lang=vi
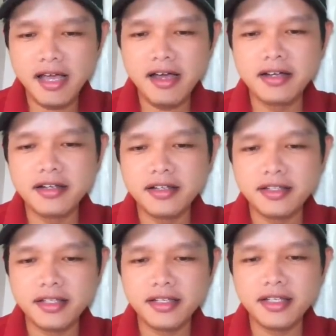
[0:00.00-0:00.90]
hơn
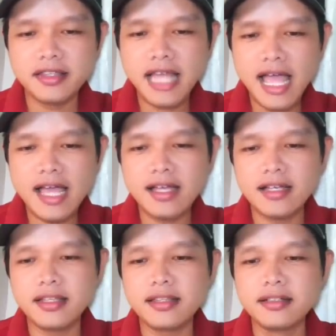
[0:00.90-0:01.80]
thì lên tá,
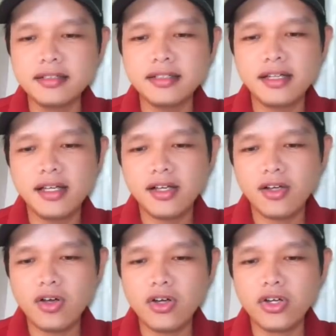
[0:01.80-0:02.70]
lên tướng,
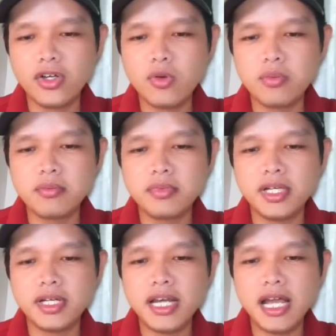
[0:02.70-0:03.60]
có người cũng
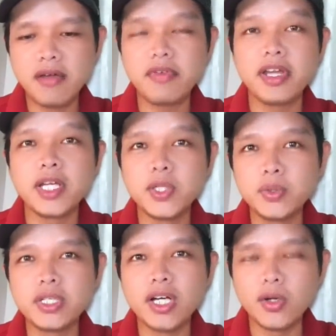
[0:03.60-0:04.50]
đã về
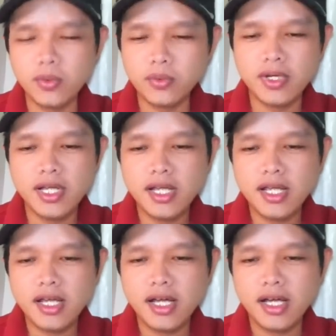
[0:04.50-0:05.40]
hưu như cụ.
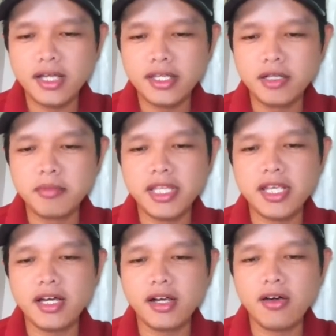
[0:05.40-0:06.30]
Nhưng mà
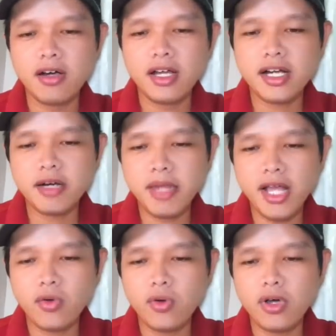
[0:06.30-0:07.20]
nhờ có cái
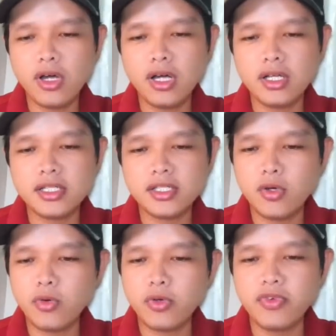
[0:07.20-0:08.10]
drama của
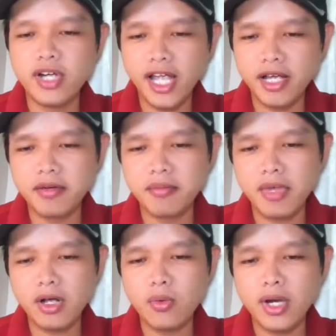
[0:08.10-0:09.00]
siêu Nguyễn Phương Hằng
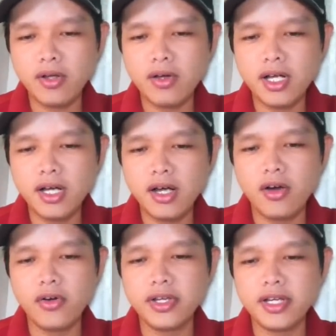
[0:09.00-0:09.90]
mà cụ lại có cơ
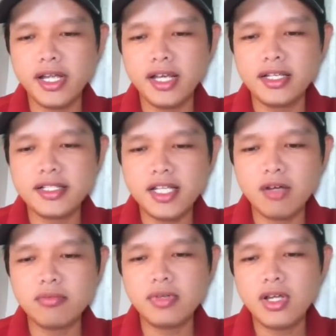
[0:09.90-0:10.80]
hội để lên
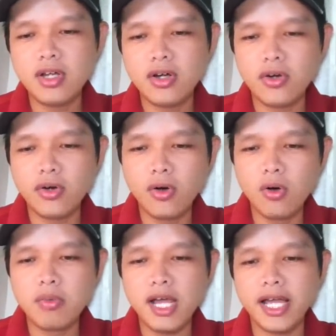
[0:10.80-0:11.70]
sóng rồi
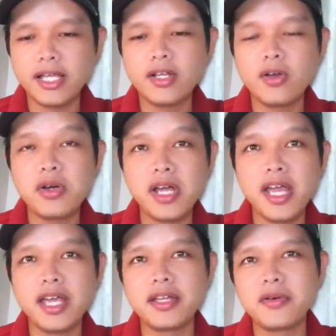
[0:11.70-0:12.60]
ôn lại cái ngón
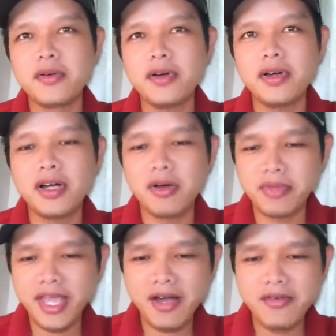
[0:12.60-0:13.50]
nghề của
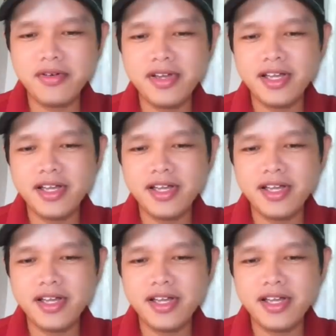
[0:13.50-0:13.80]
ông giáo,